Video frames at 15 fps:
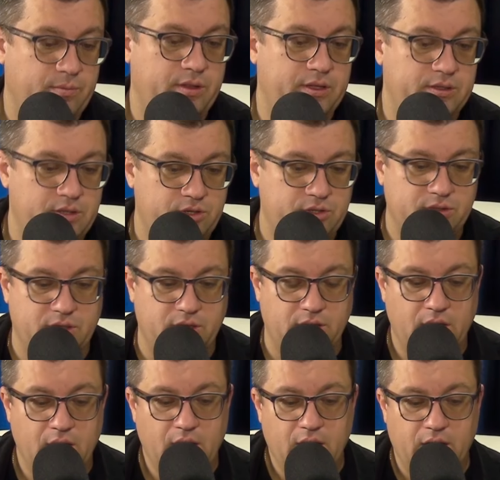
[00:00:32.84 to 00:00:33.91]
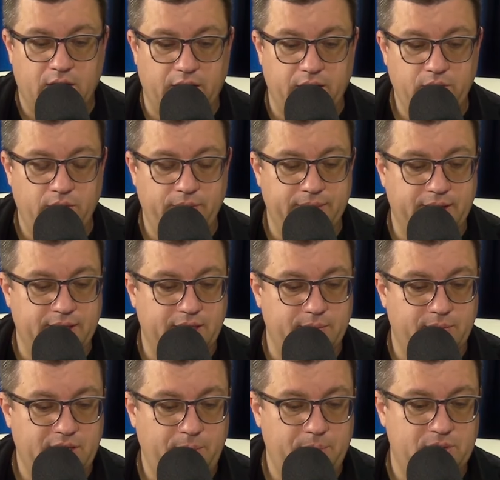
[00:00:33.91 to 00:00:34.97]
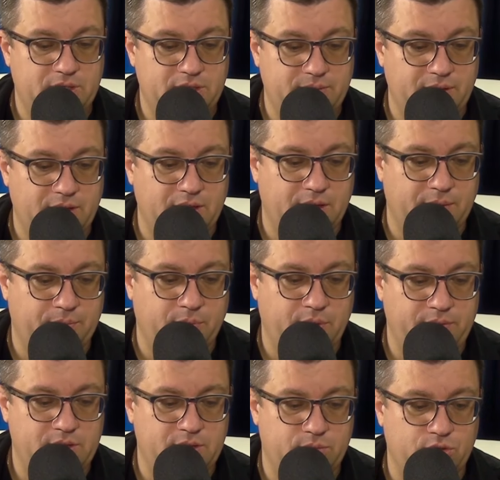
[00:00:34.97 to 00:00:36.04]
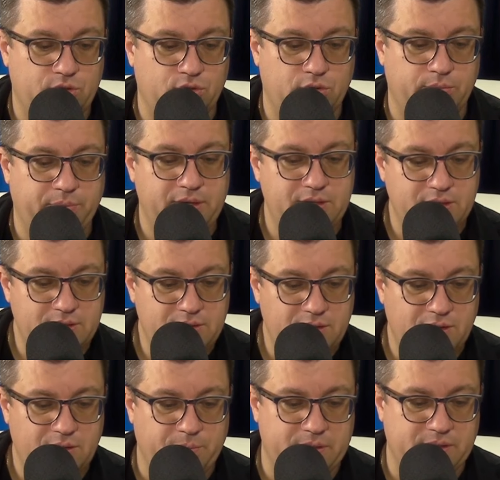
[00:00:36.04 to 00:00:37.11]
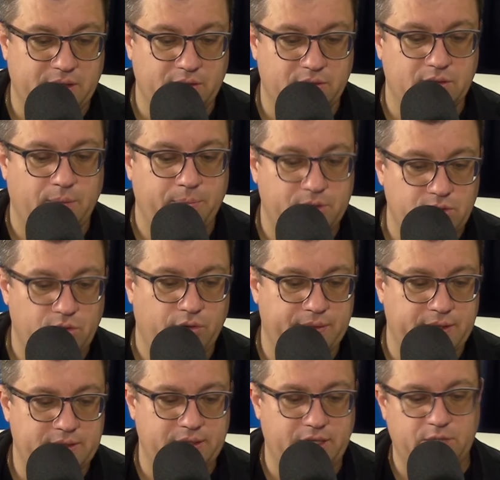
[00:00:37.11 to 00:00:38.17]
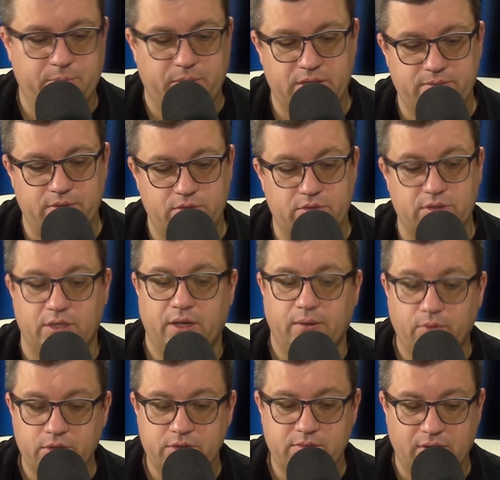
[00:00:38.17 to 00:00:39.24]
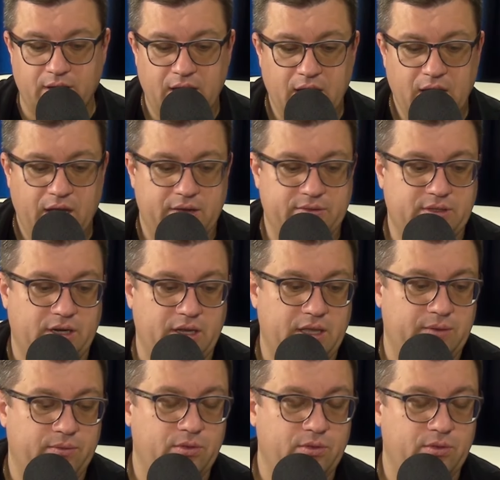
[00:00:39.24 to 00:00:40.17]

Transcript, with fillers: в Молодеченский район. На данном этапе действительно мы видим, что президент поставил определенные задачи по развитию садоводства э, в стране.